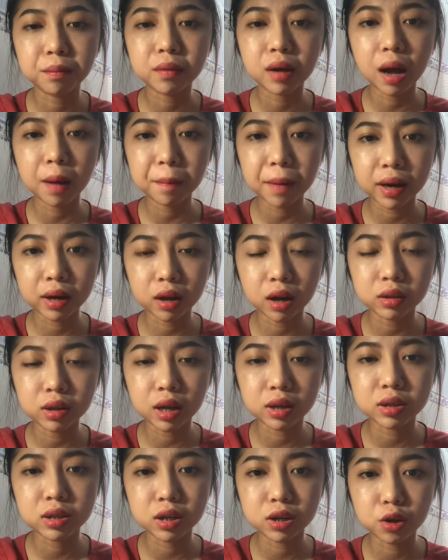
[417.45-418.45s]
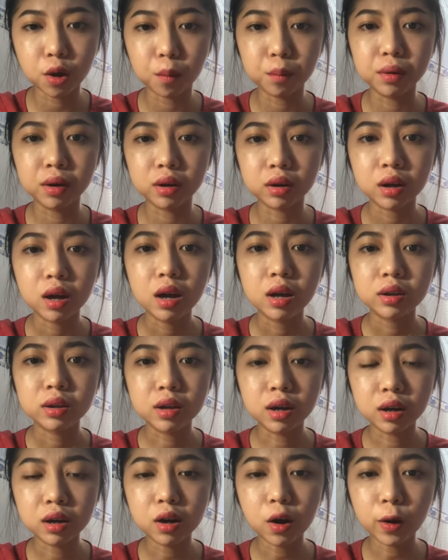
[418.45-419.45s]
các bạn có thể sử dụng được
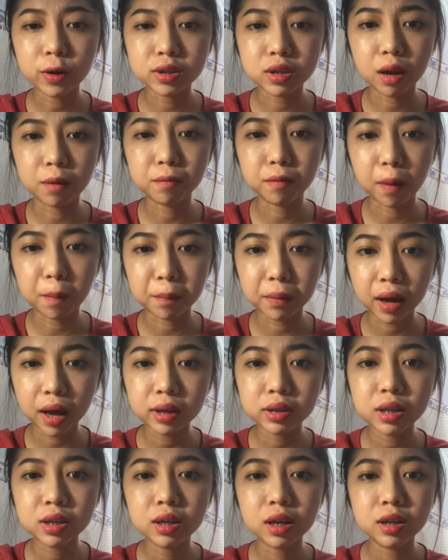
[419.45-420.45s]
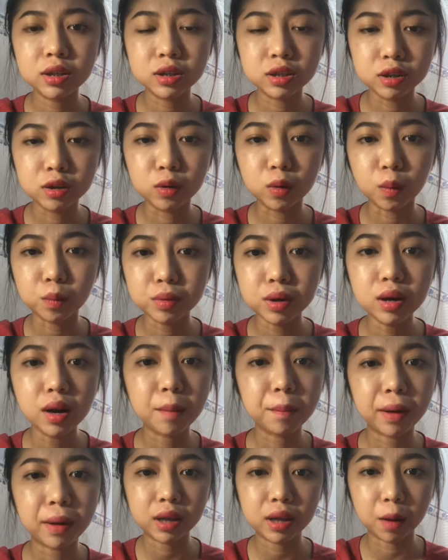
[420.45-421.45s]
những loại sản phẩm khác trên thị trường cũng như là
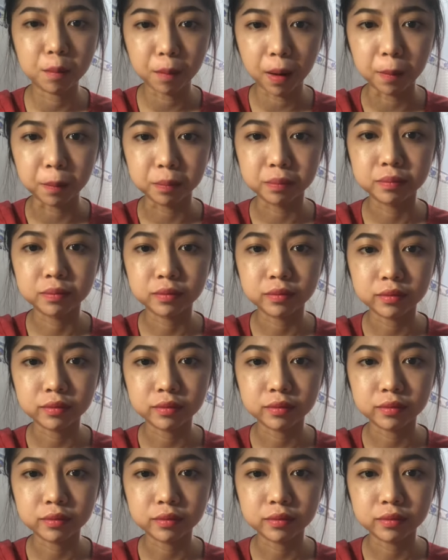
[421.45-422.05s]
thảo mộc